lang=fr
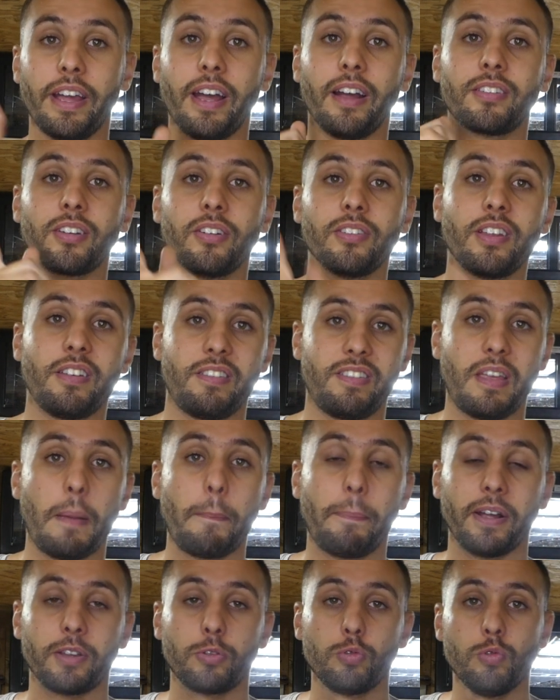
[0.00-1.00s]
Et attendez, c'est
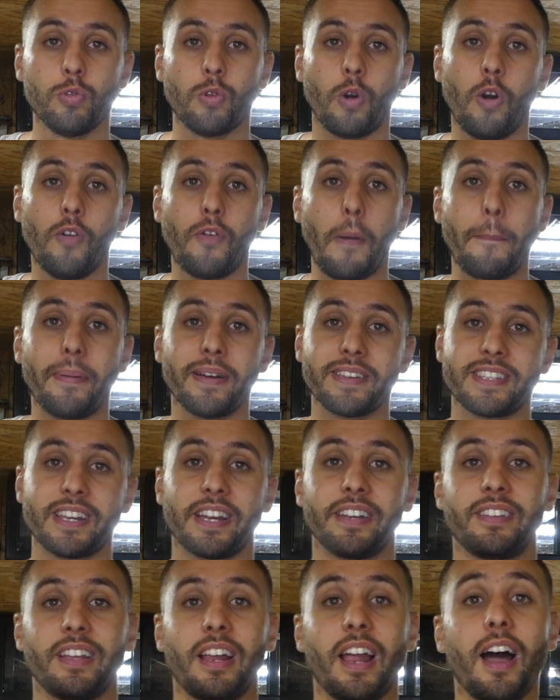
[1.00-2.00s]
pas tout, on va pas
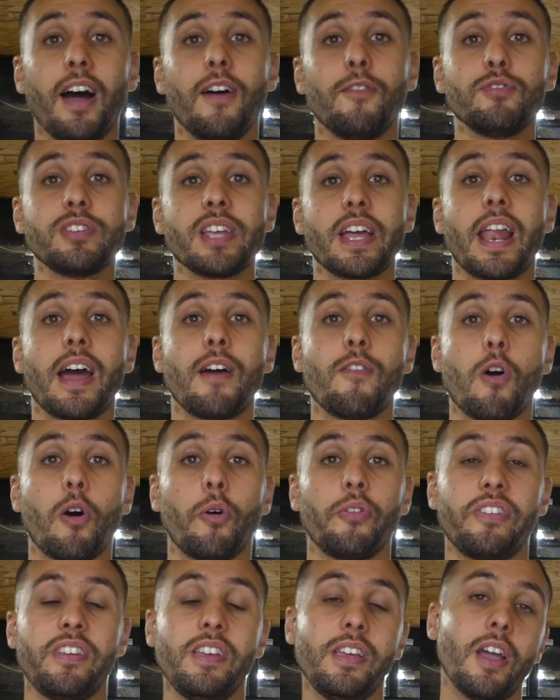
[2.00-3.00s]
s'arrêter là. Vous allez avoir
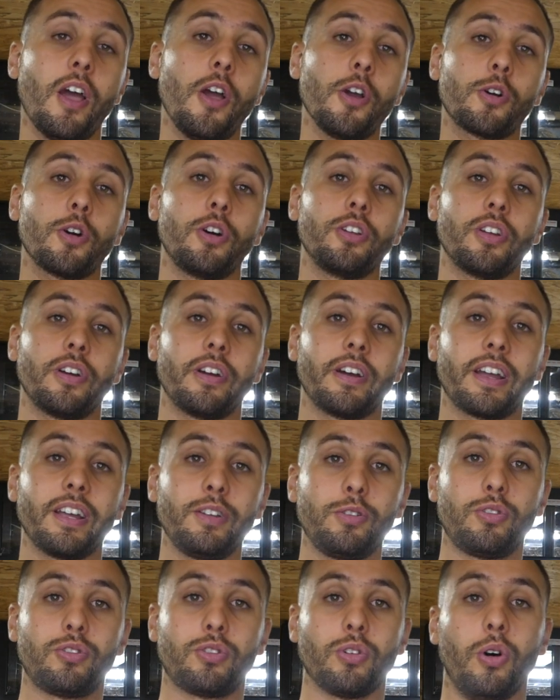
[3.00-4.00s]
aussi un code
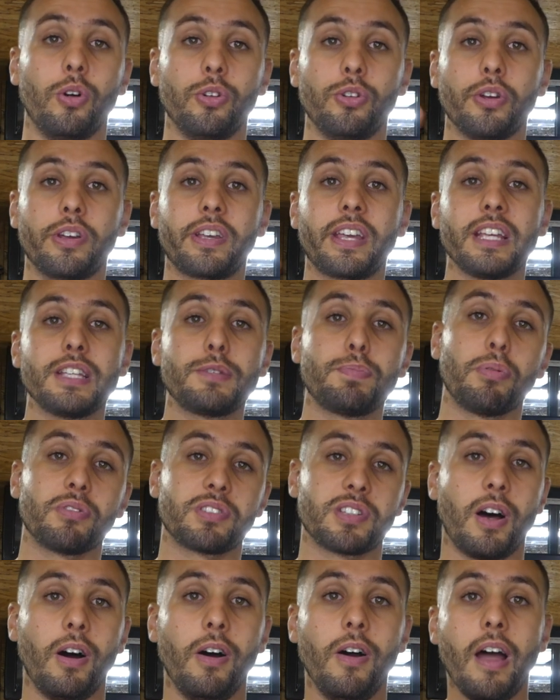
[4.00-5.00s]
réduction de
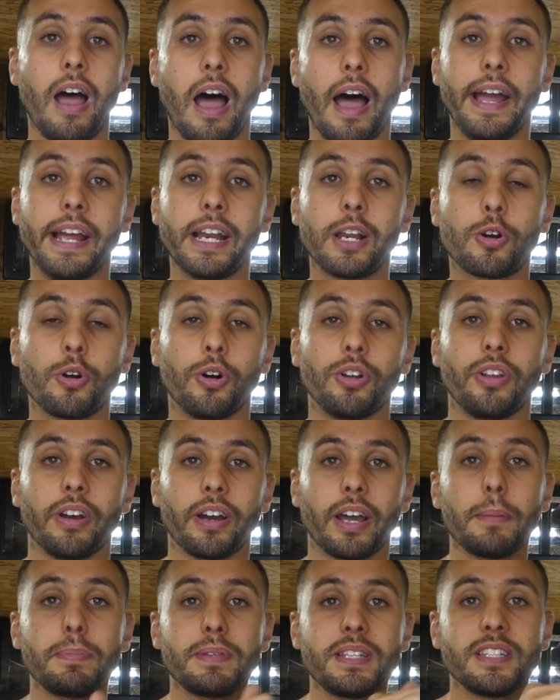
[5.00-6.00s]
15% avec le code
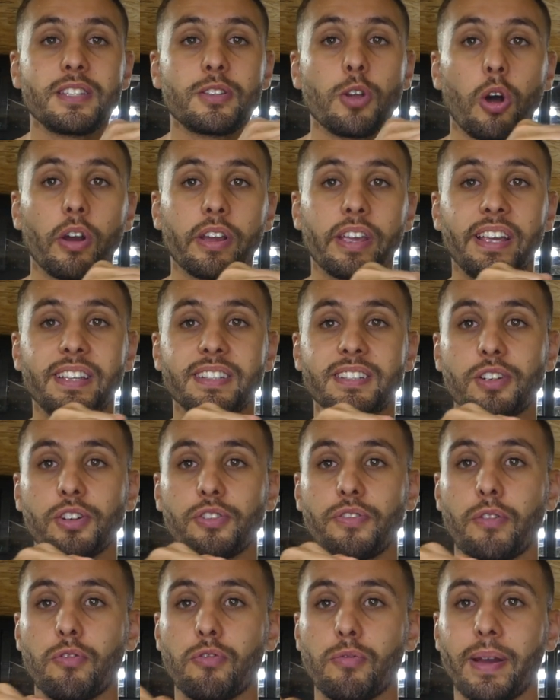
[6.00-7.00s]
ReptiStore15 que
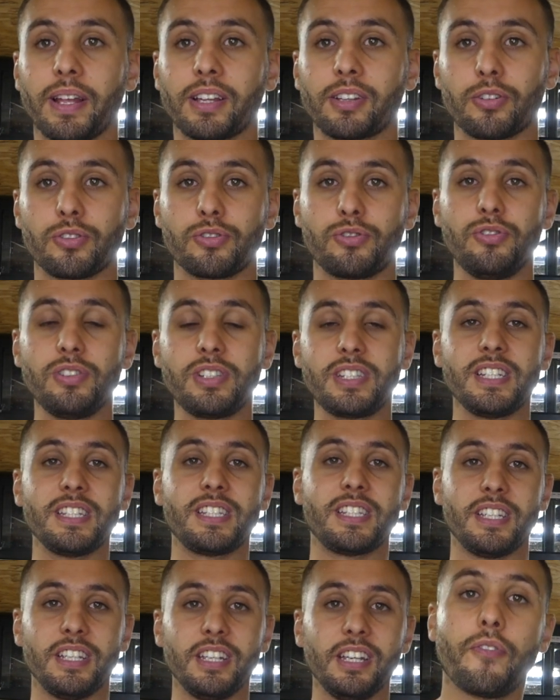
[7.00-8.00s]
je vais vous mettre juste
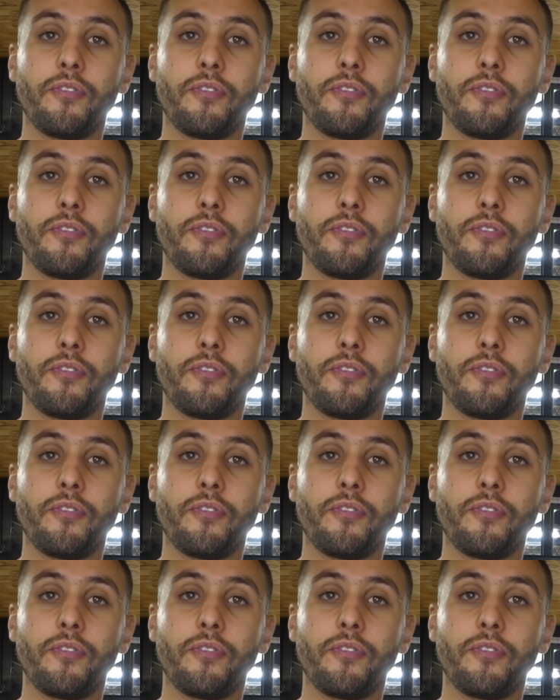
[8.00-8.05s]
ici.